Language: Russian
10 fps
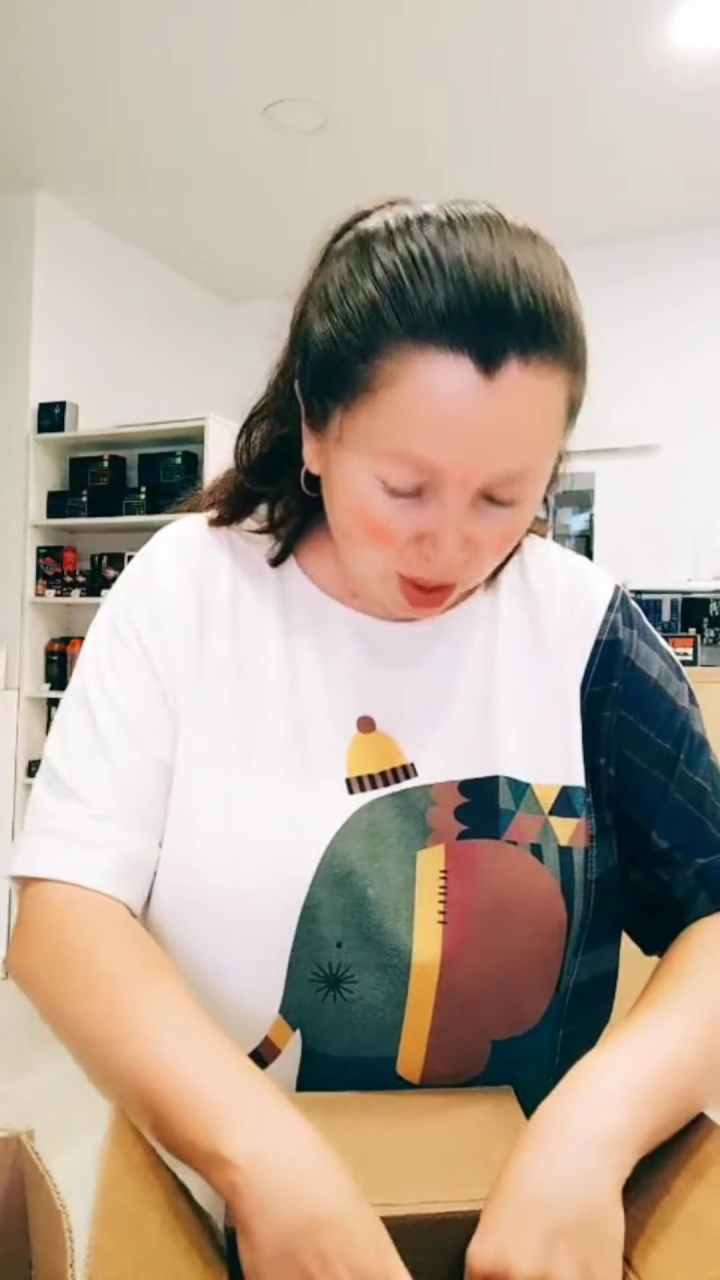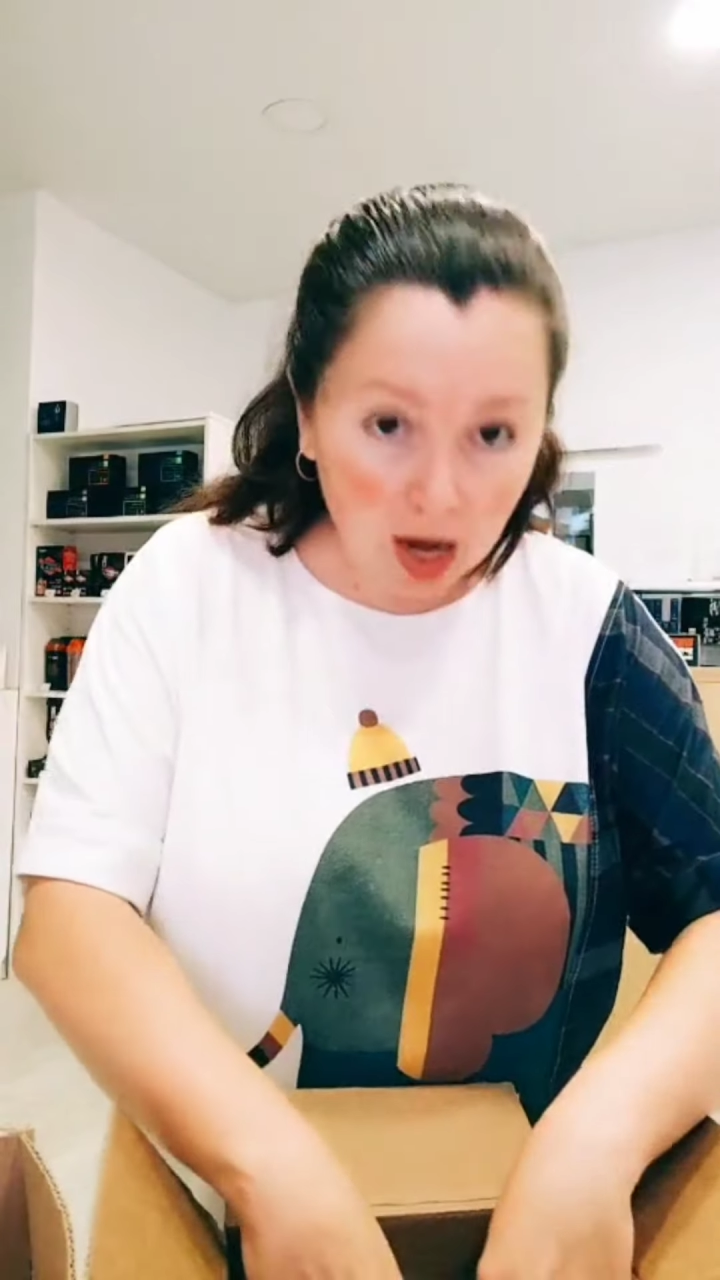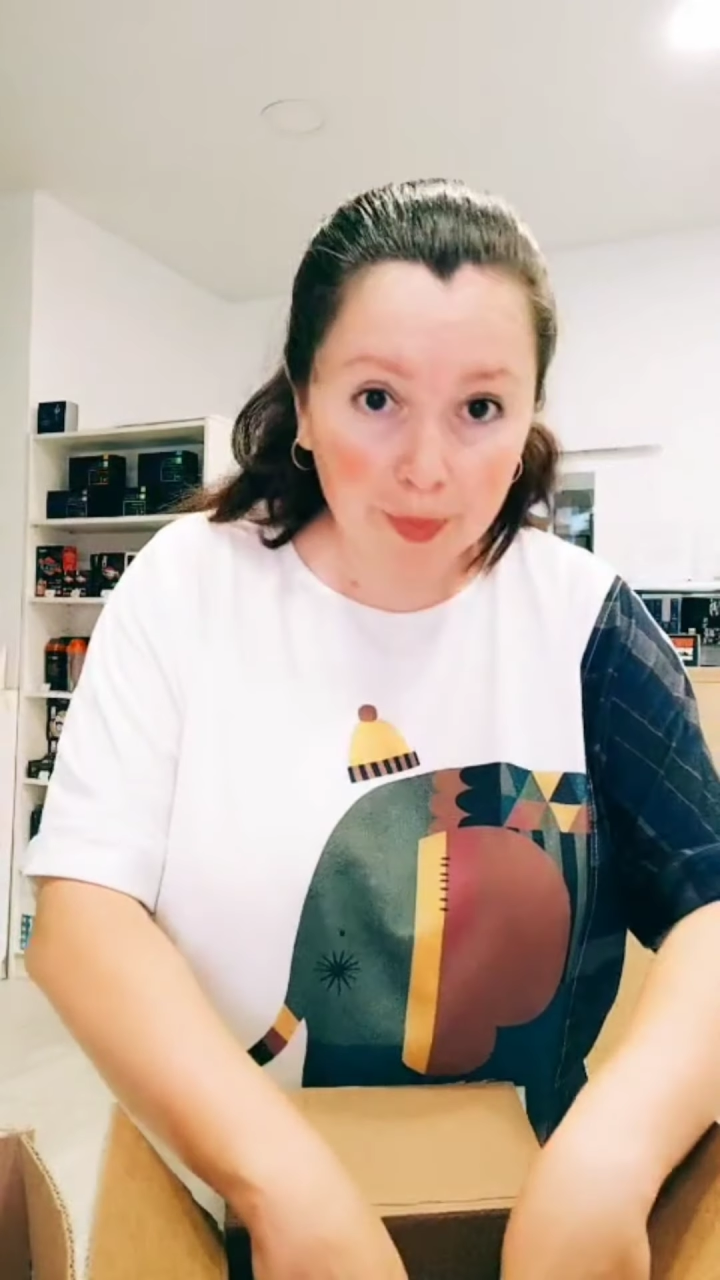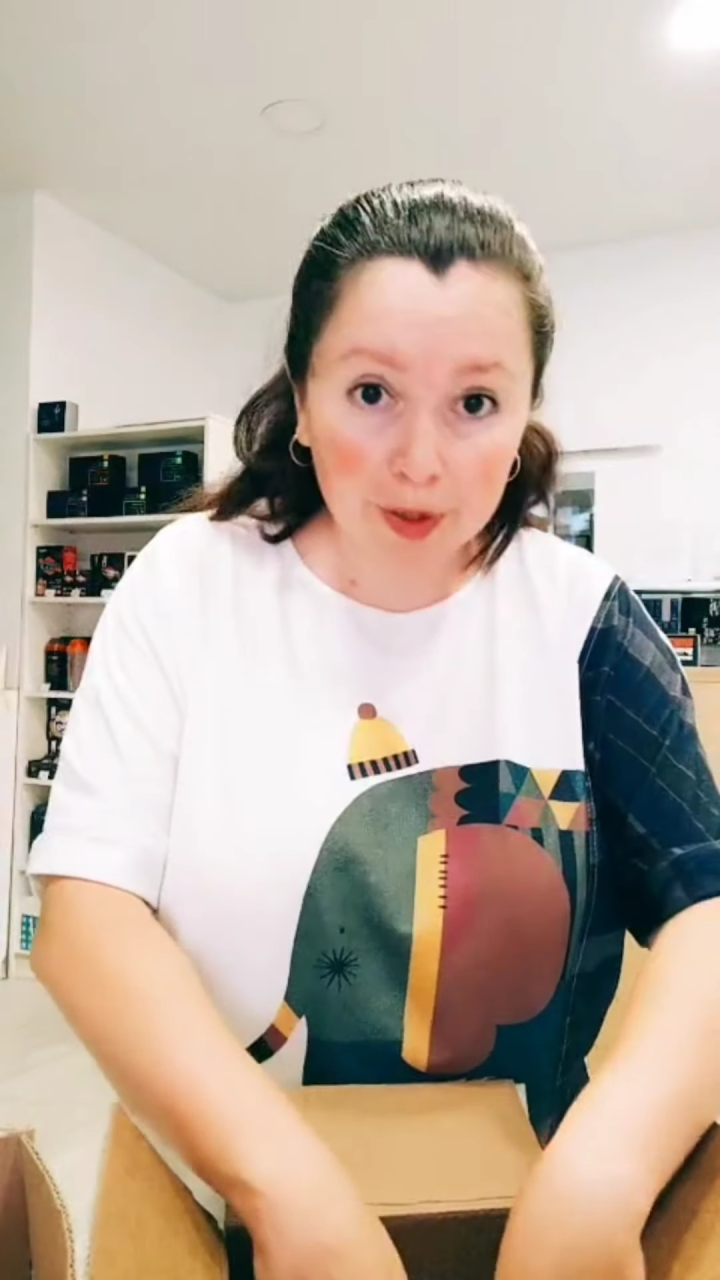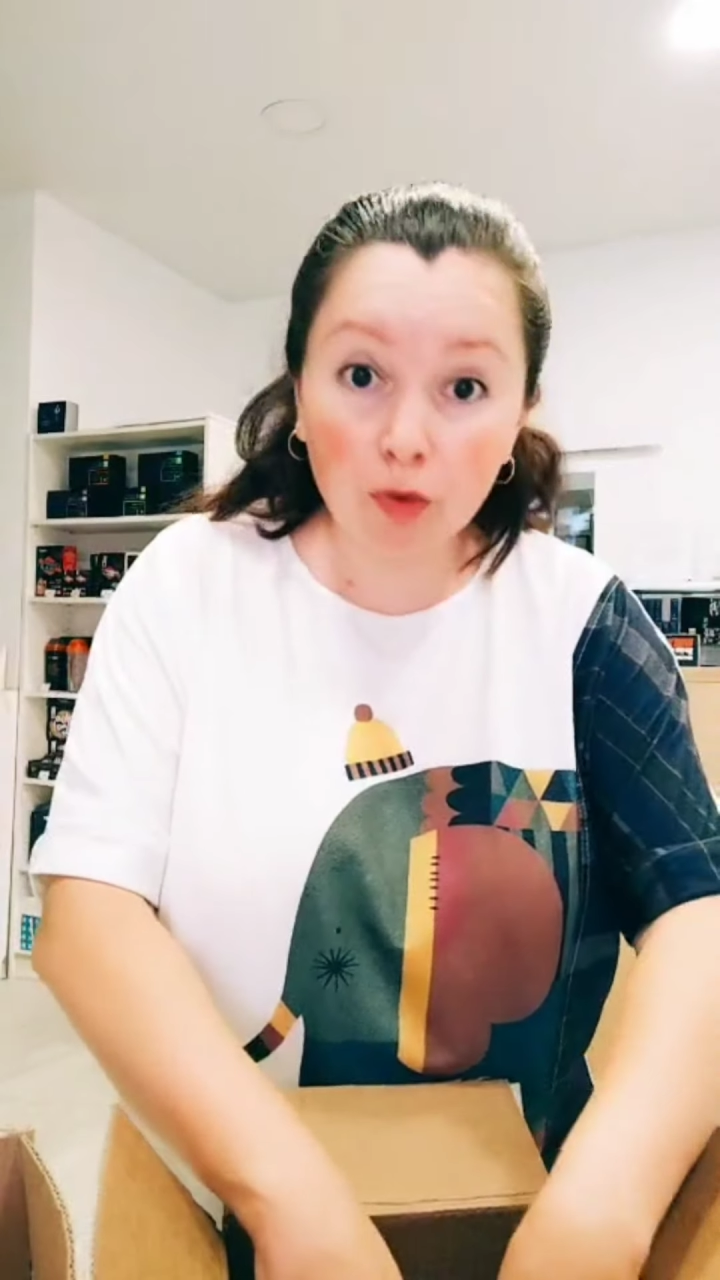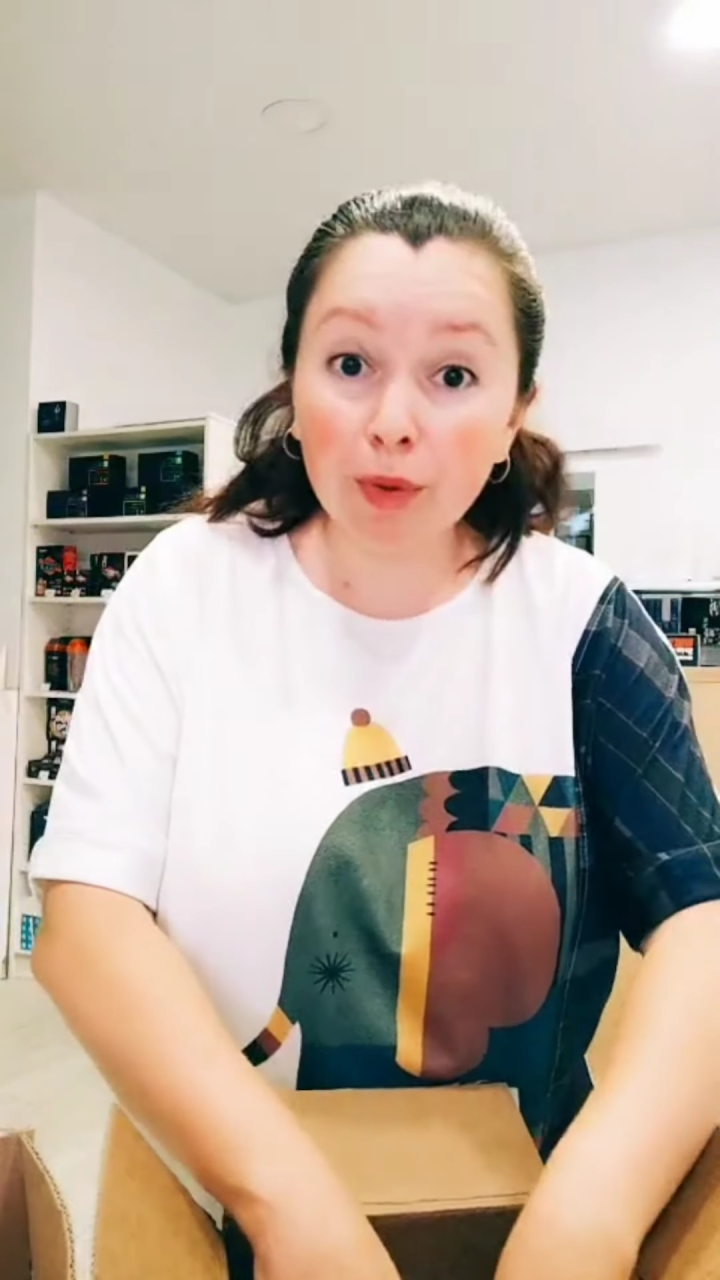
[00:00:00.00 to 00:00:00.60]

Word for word: А потом